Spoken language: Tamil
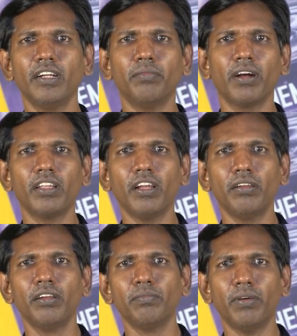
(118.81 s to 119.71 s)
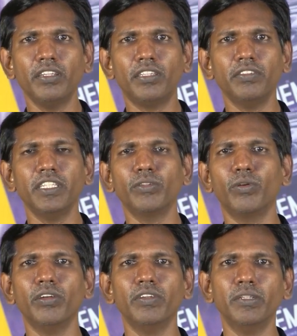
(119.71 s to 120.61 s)
நம் மனதில் பதித்து வைத்து
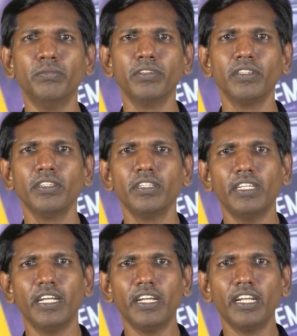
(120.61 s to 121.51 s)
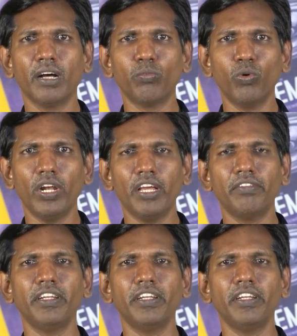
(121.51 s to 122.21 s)
கொள்ள வேண்டும் எதை நாம் உள்ளே